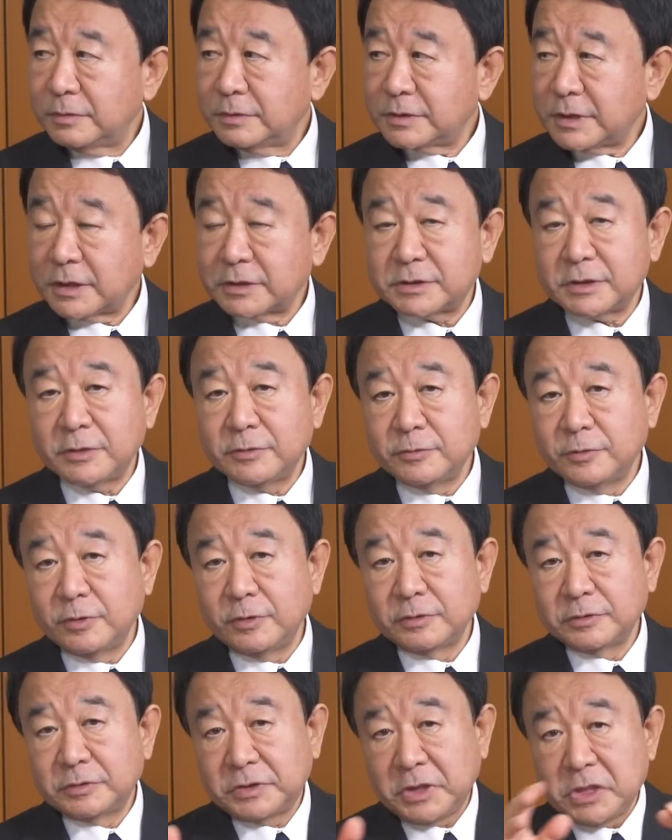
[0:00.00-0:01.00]
作戦
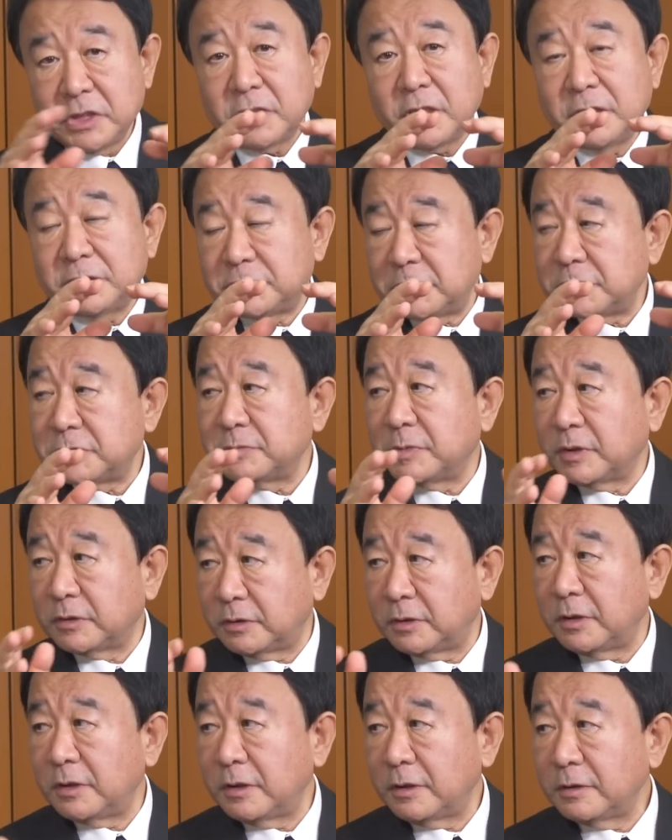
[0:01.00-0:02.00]
を展開してしまっ
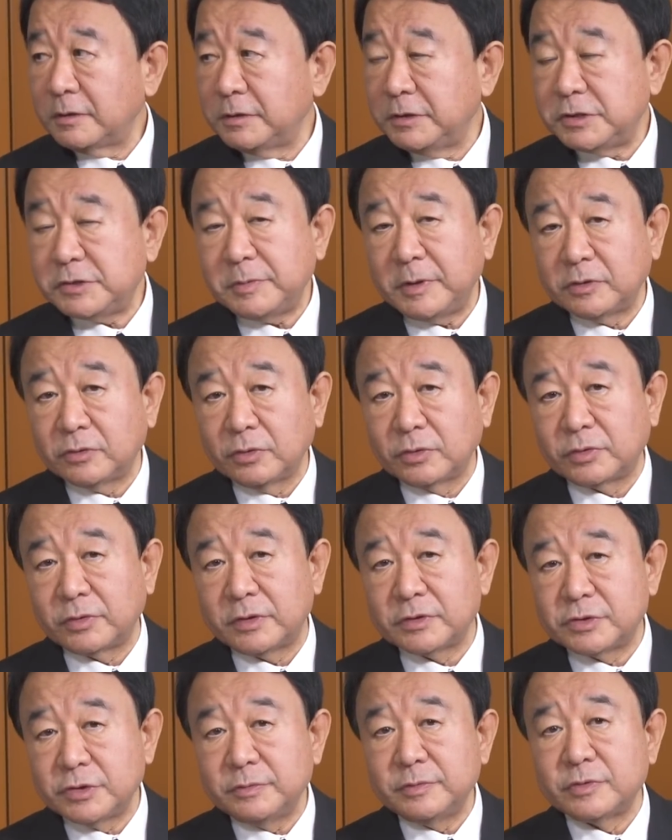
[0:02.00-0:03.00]
て日米にとって
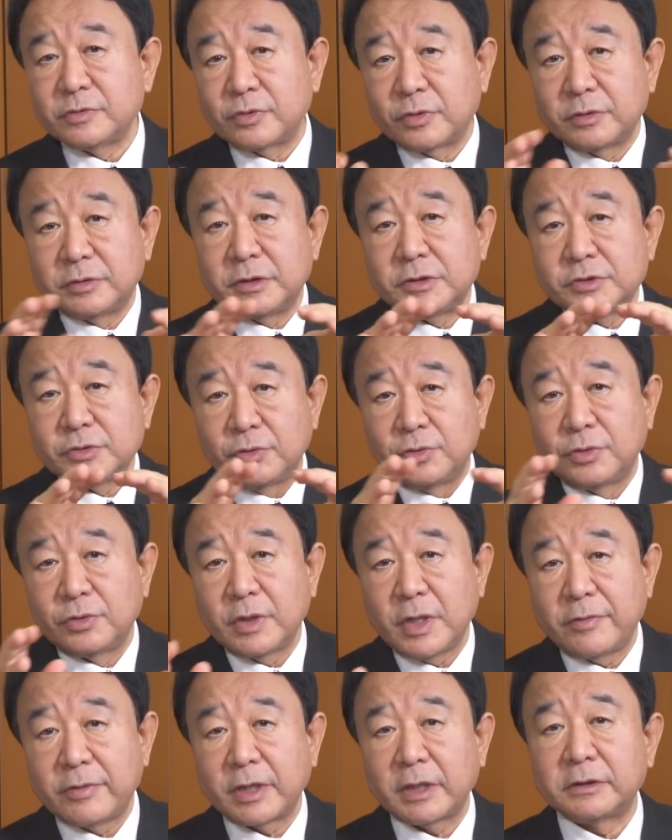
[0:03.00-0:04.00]
は随分これで情
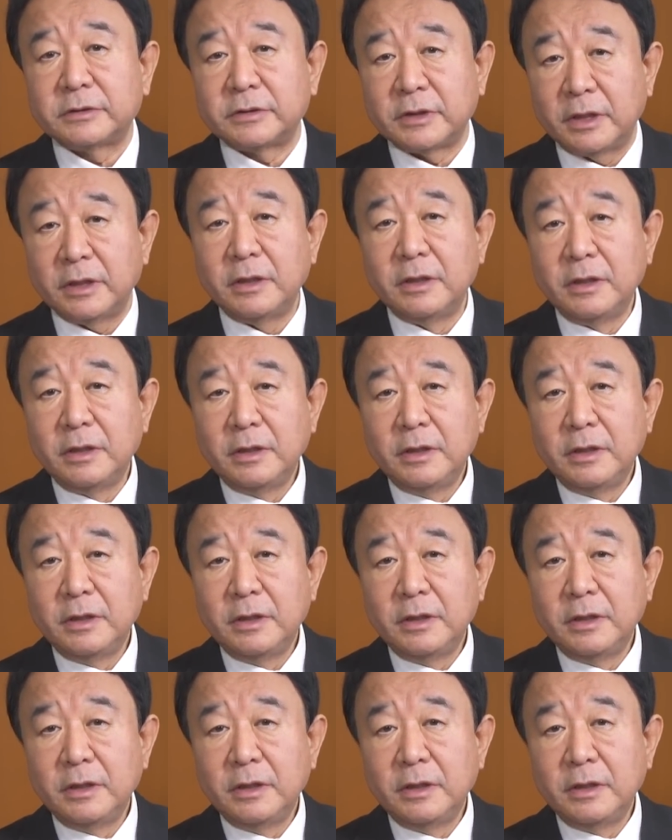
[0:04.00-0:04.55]
報が分かった